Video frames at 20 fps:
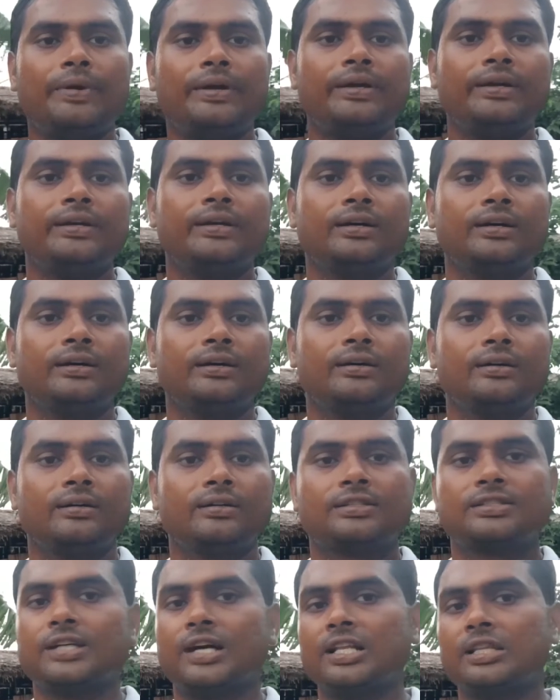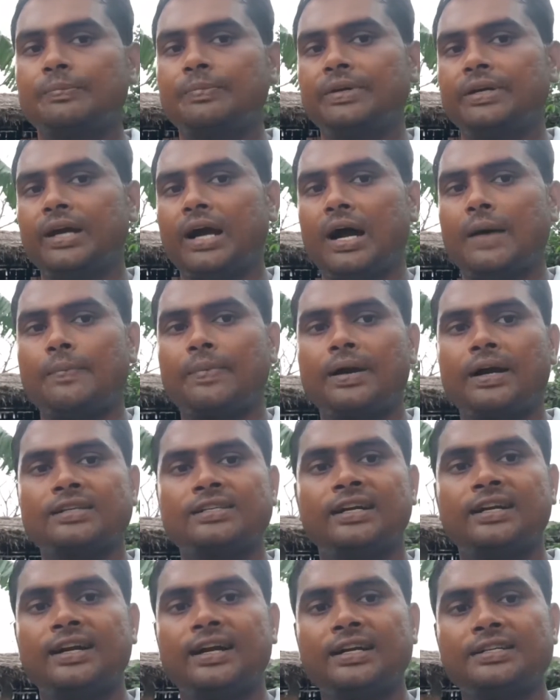पे चांद पे आपका
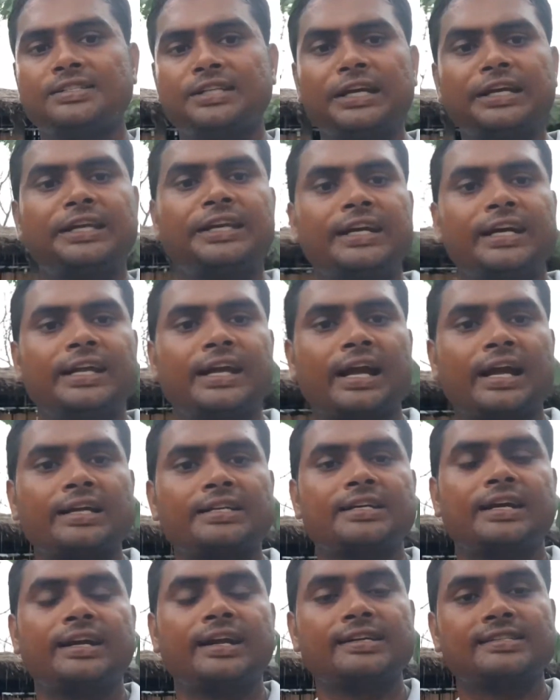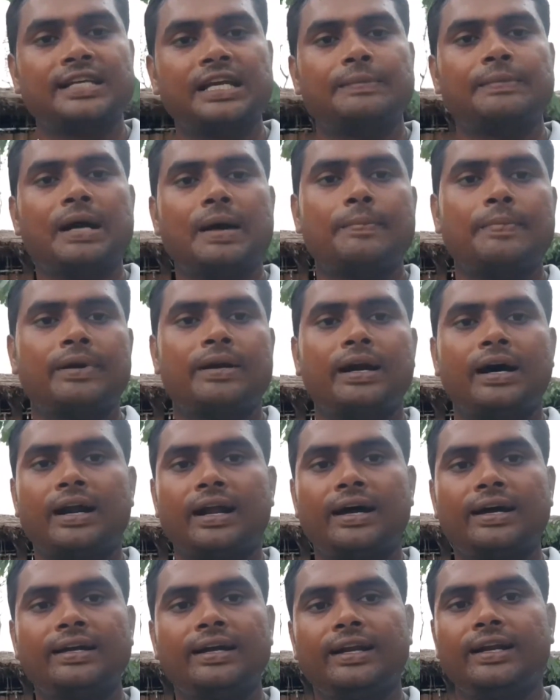झंडा चेक किया जाएगा कि झंडा सही में आप में
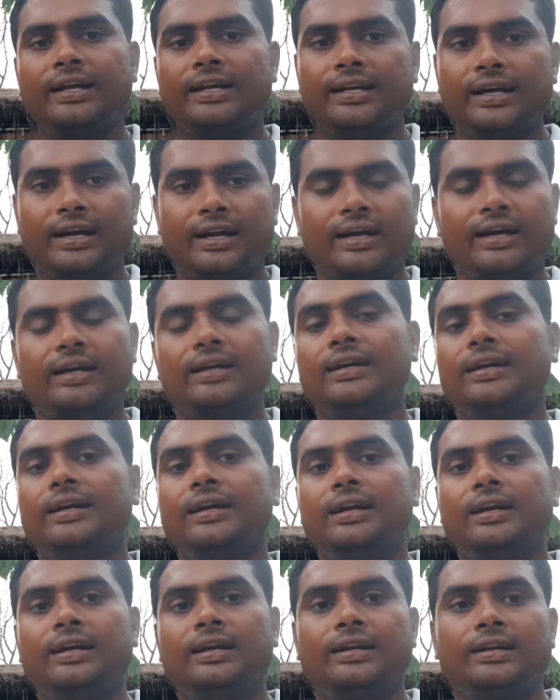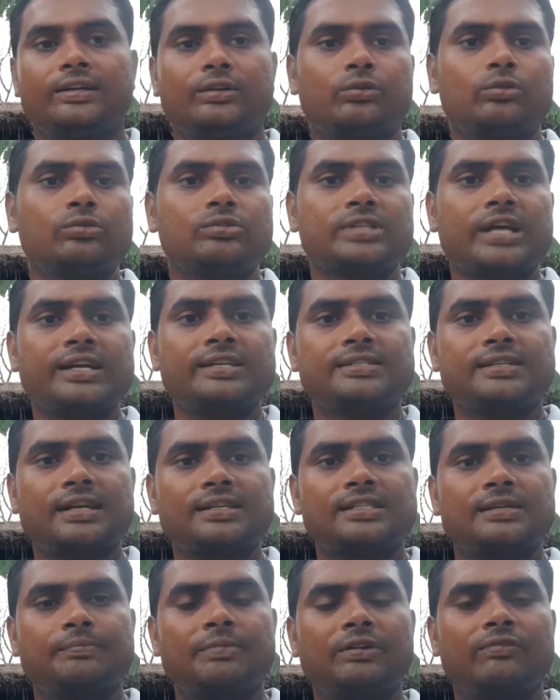गाढ़ा है या नहीं गाढ़ा है तो साइंस
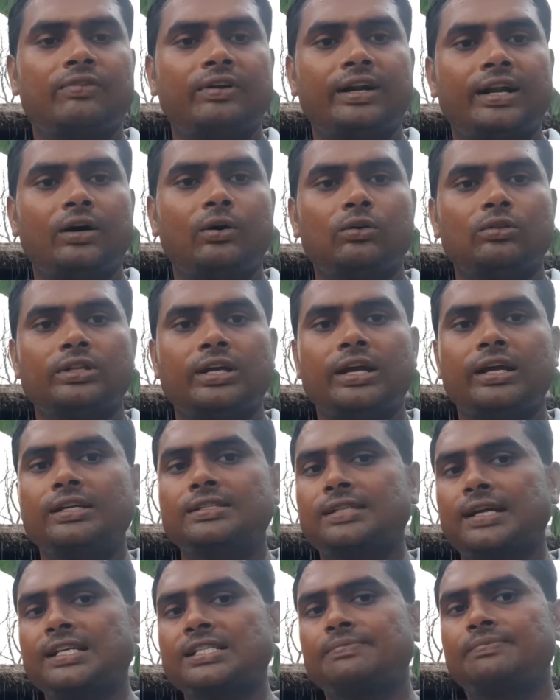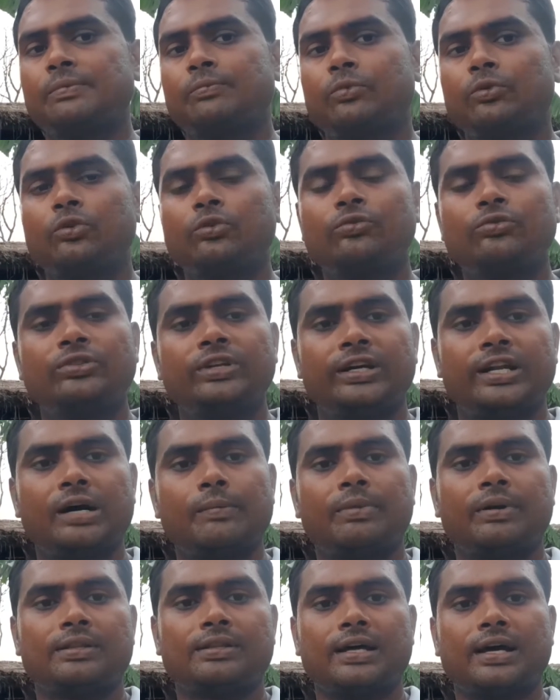का सिंपल फंडा होता है कि साइंस में प्रूफ देना
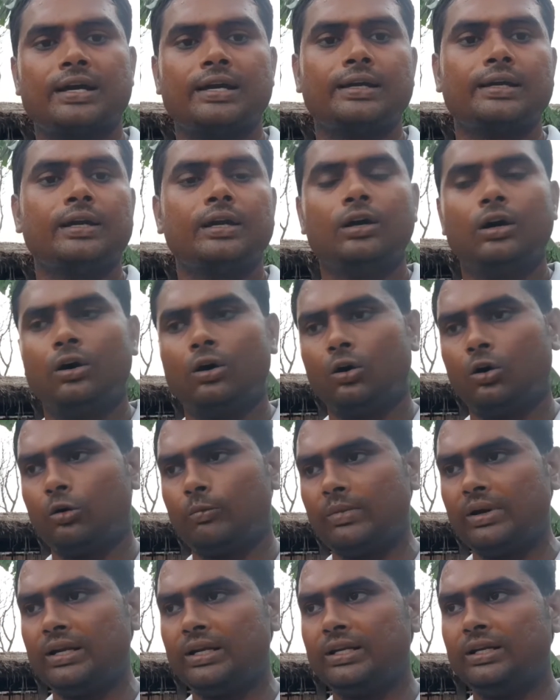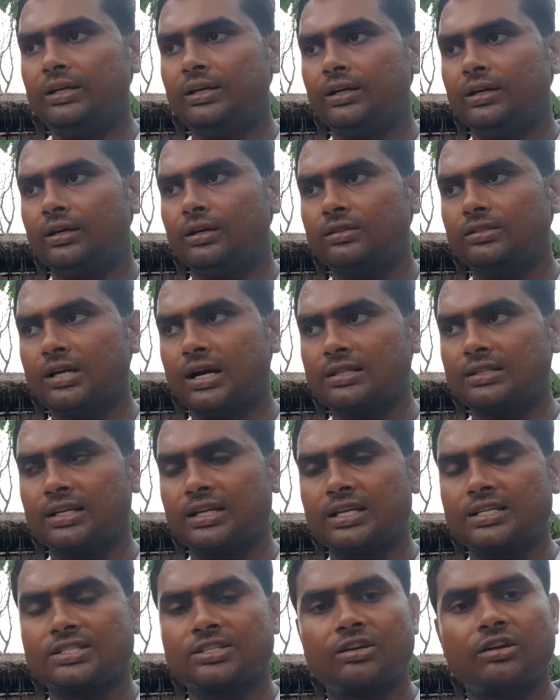पड़ता है और मेनली जहाँ
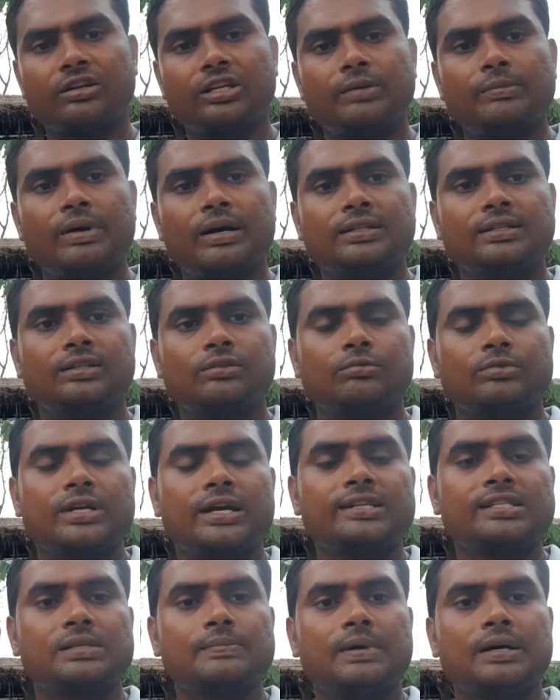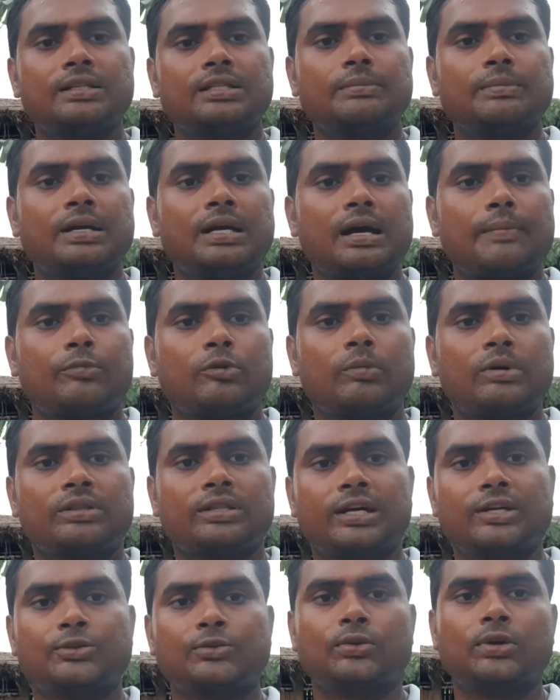तक एक्स्ट्रा की बात है तो जाहिर सी बात है मैं आपको
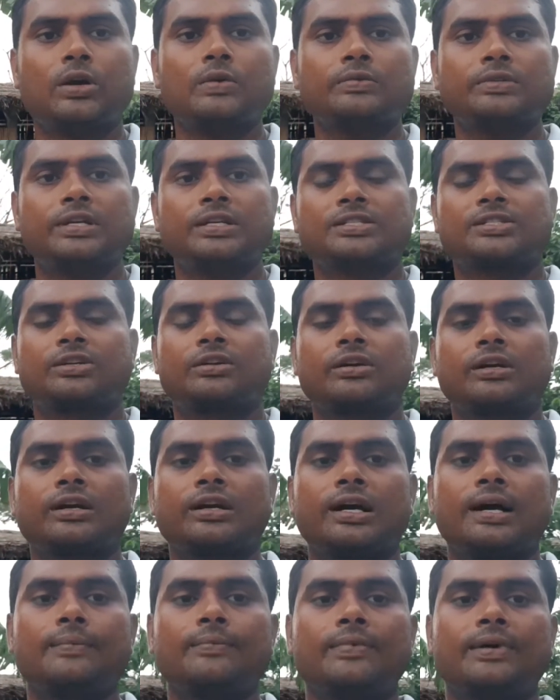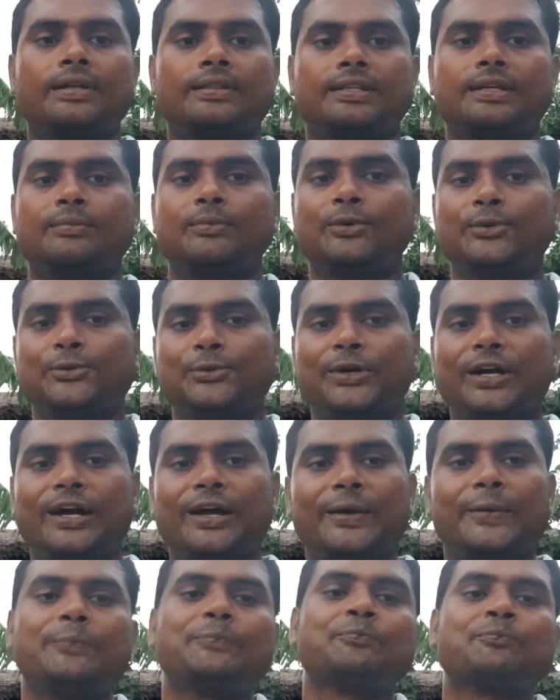बता चुका हूँ कि एक्स्ट्रा का काम ख़त्म हो
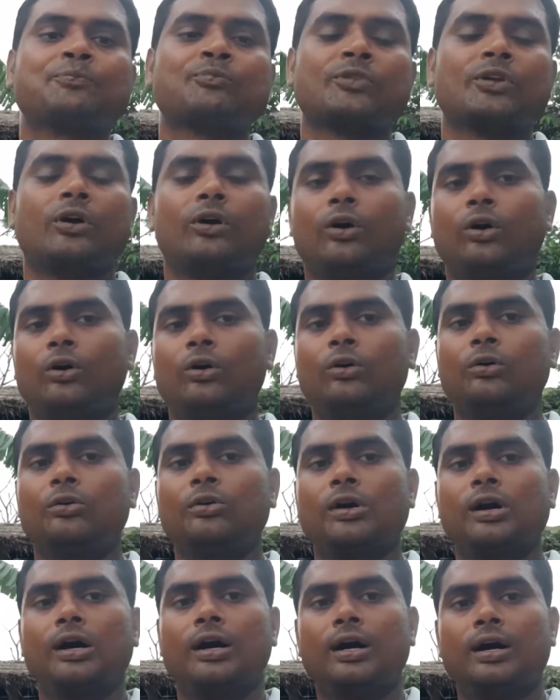चुका है और